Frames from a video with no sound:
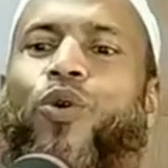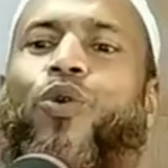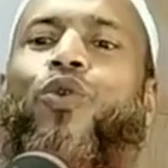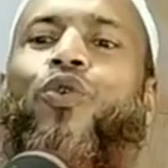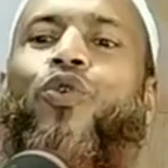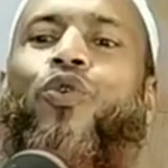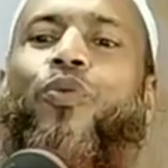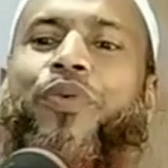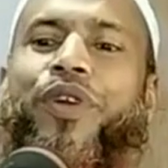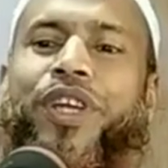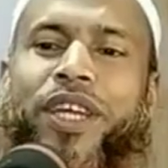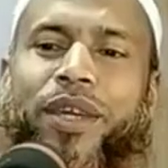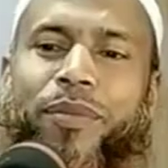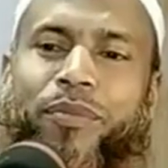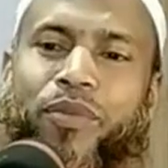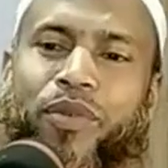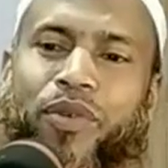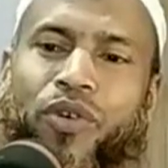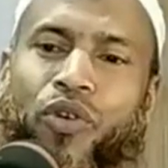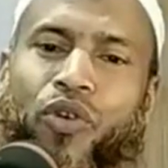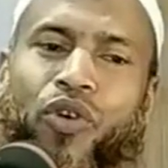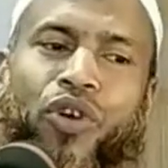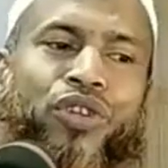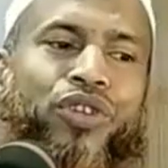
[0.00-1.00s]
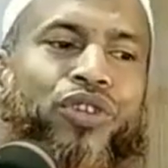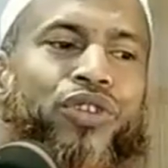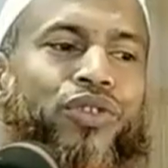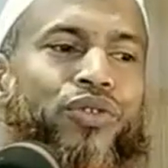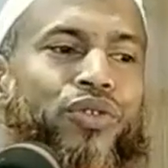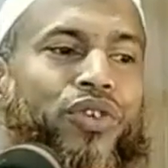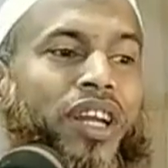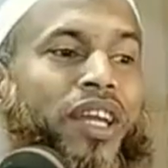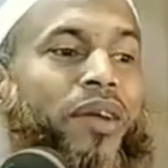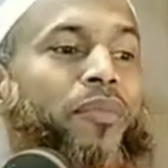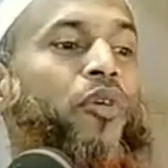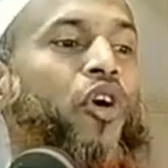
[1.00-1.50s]
কুলুবিহিম
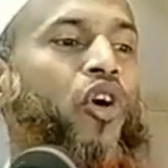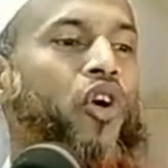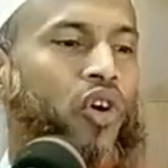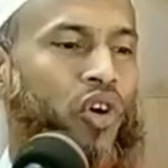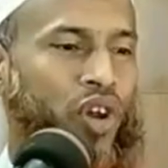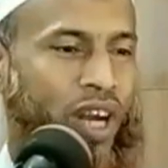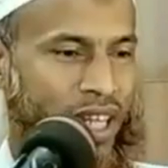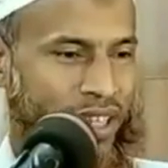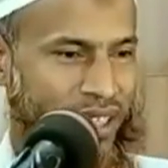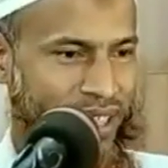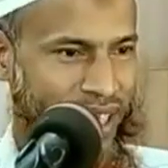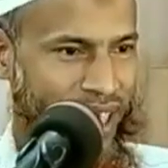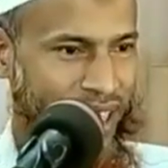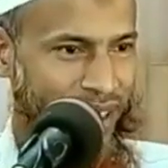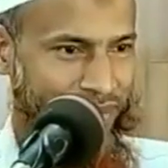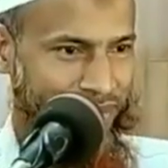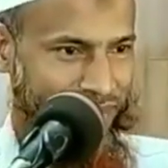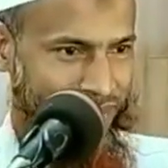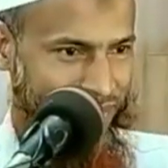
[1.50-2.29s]
অন্তরে মোহর আছে